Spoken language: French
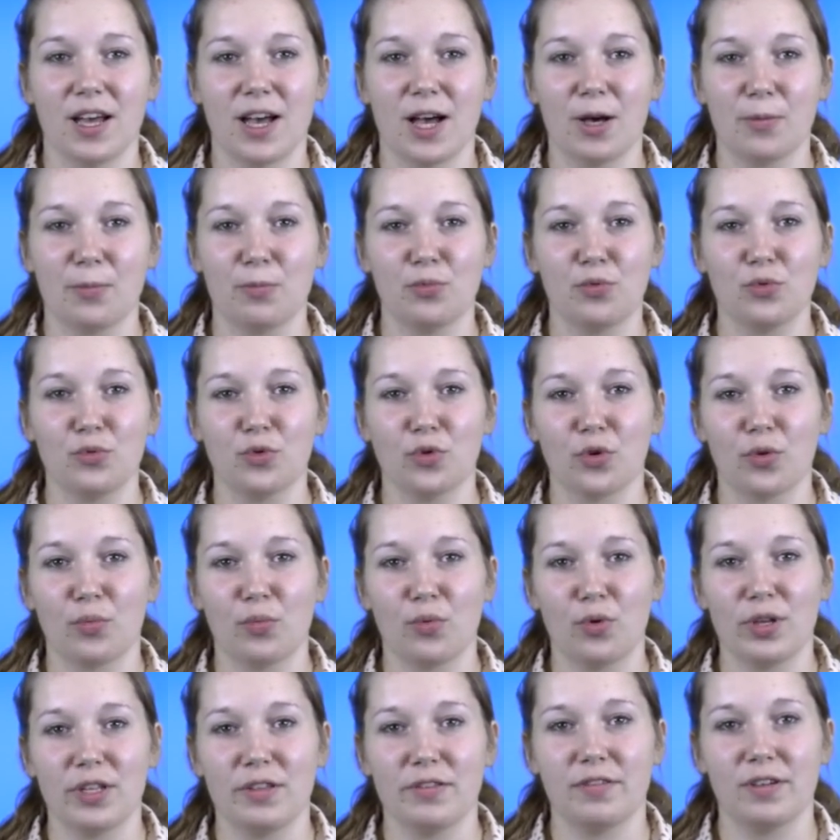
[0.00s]
à poudre
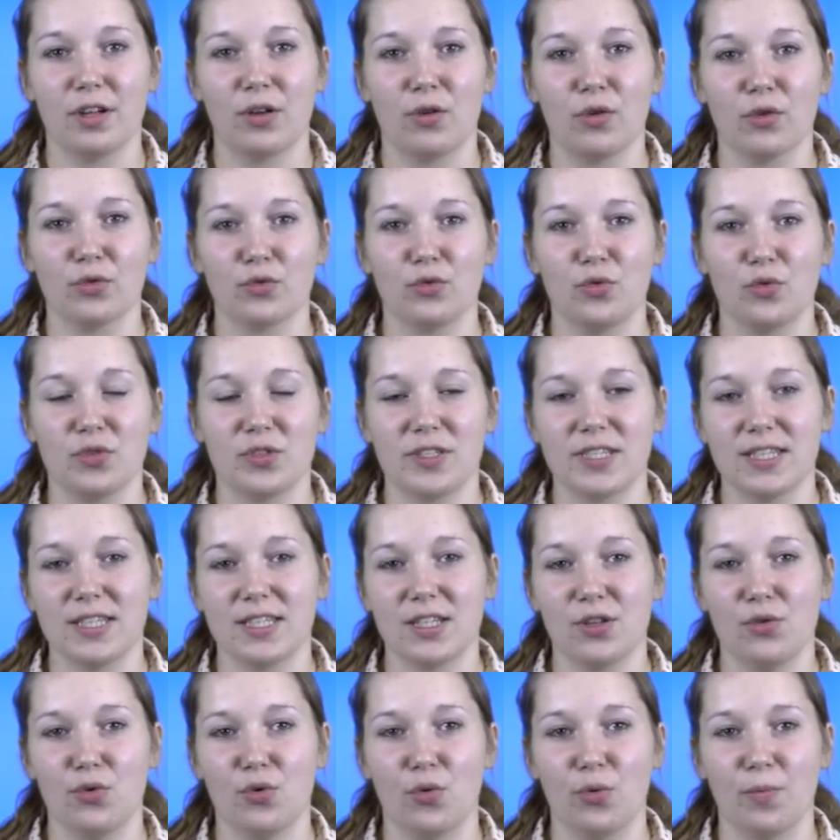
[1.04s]
polyvalente de 6
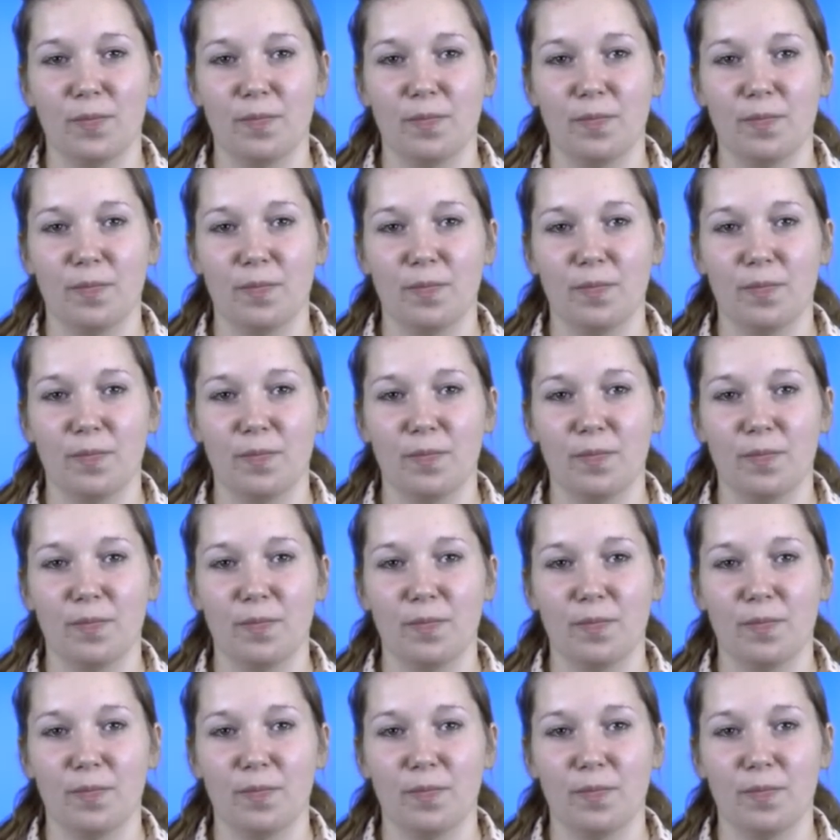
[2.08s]
kg